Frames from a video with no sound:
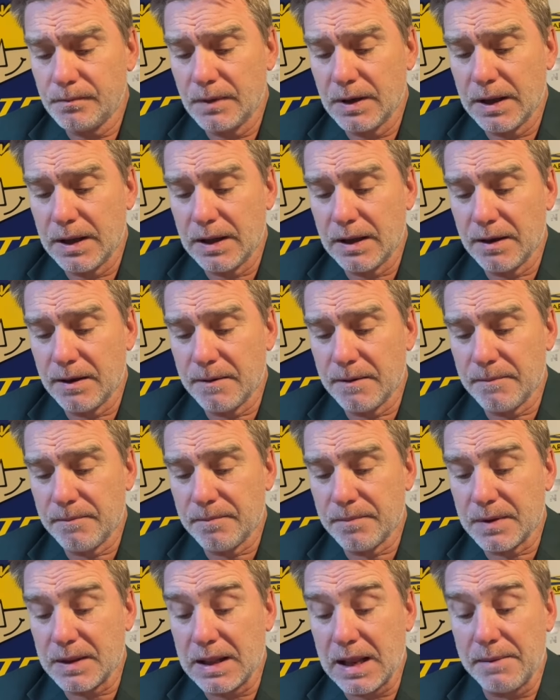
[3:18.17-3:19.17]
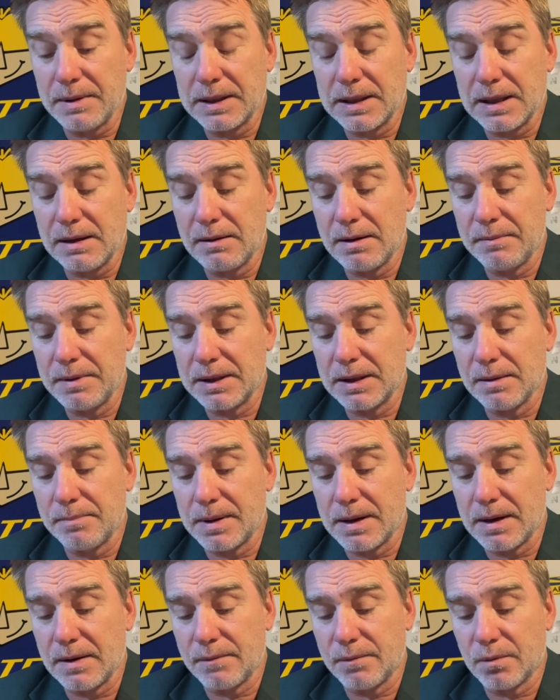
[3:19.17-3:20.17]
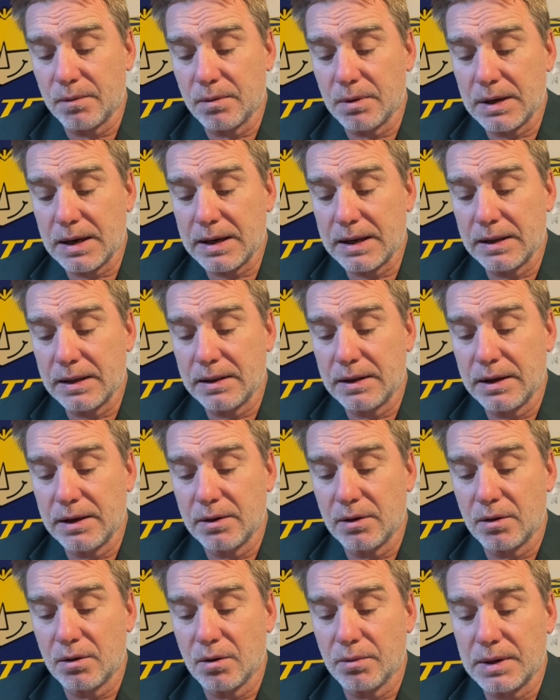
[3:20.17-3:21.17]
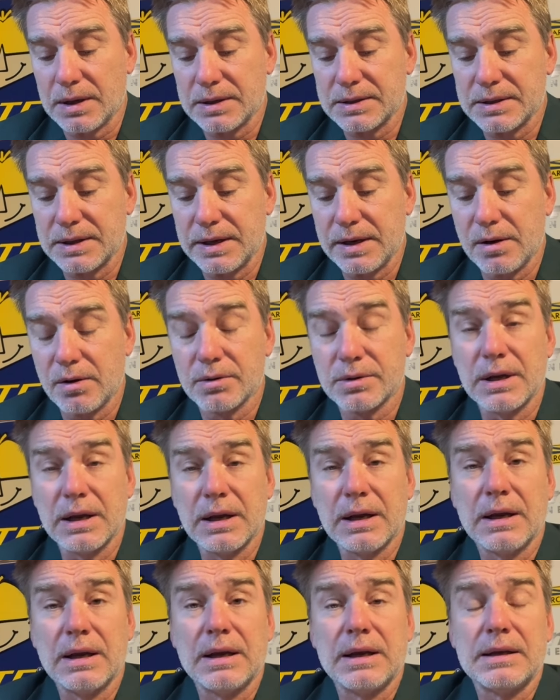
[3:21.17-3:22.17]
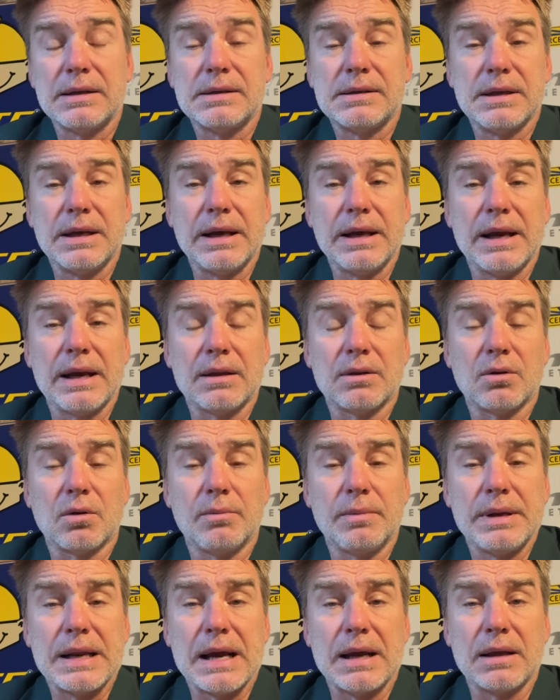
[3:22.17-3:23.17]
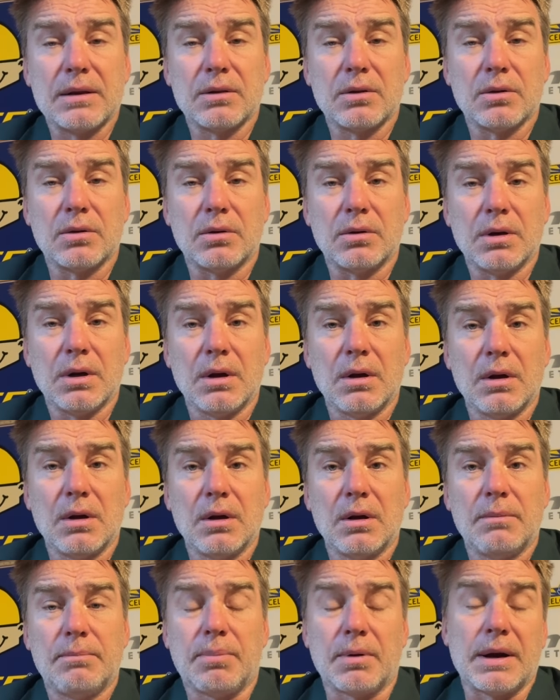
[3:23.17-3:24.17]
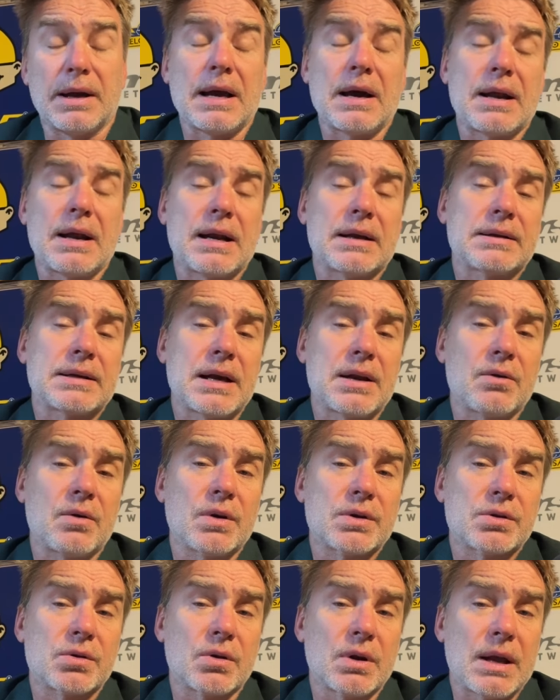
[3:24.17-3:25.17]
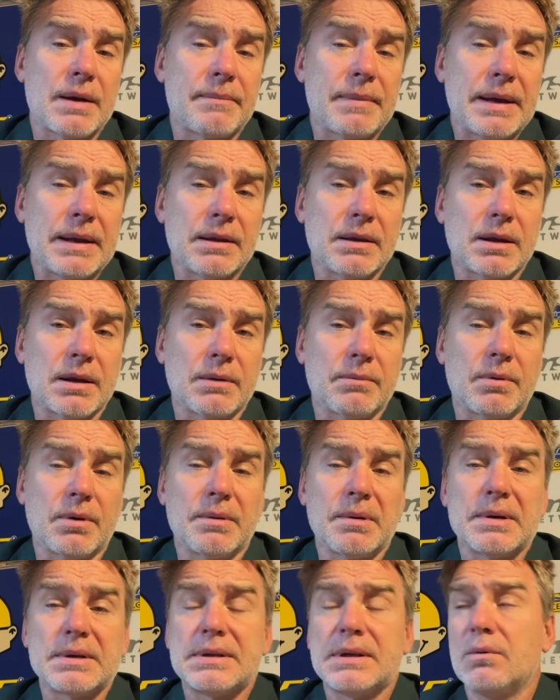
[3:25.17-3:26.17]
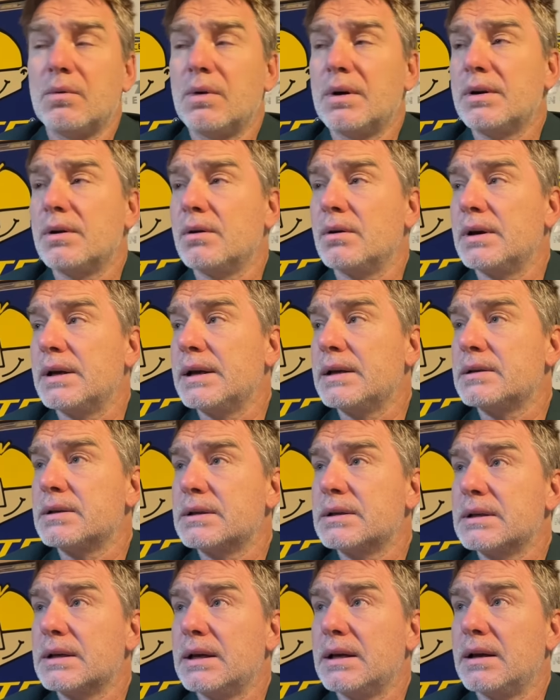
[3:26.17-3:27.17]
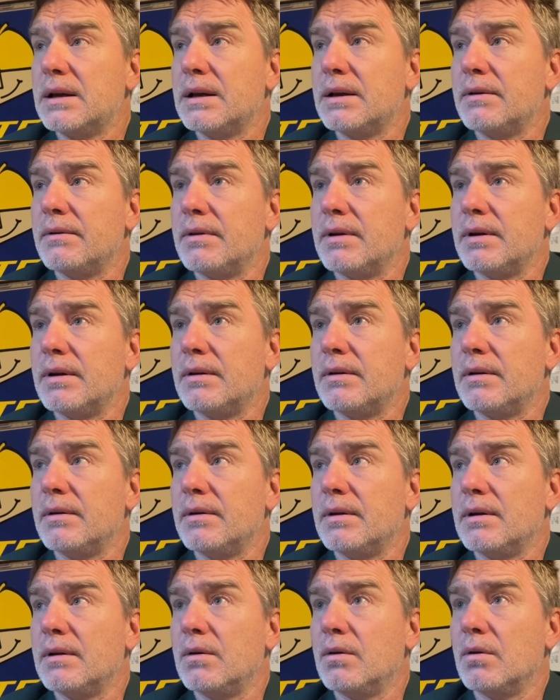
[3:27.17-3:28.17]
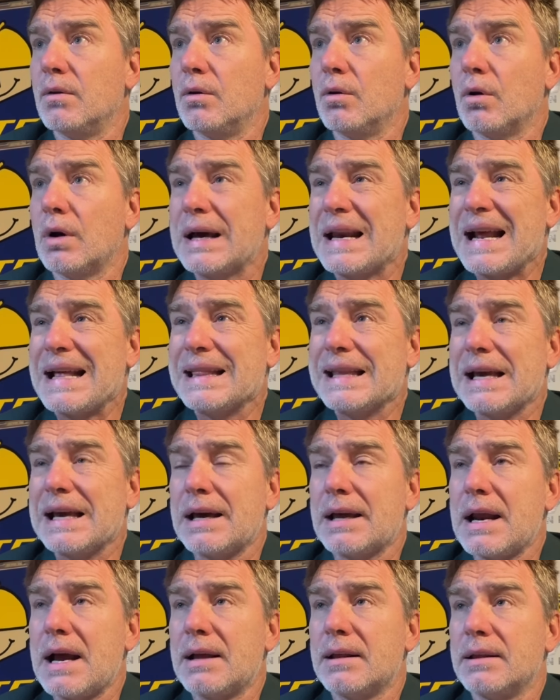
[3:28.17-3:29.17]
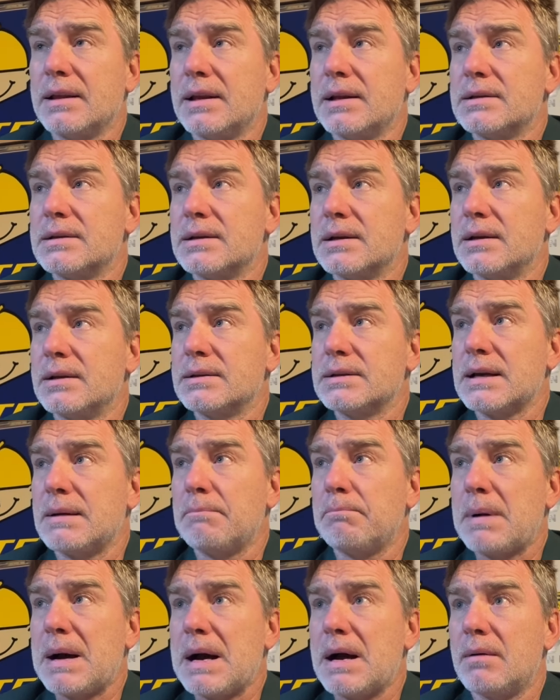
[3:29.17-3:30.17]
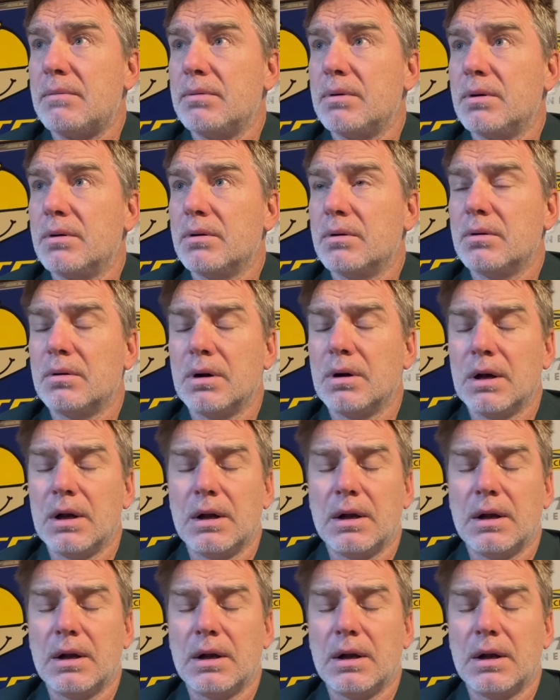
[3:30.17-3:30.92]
eh, lamentablemente para el fútbol argentino los brasileños siguen dominando porque ahora ya no es solamente, podemos decir, bueno, es eh, los grandes, grandes, San Pablo,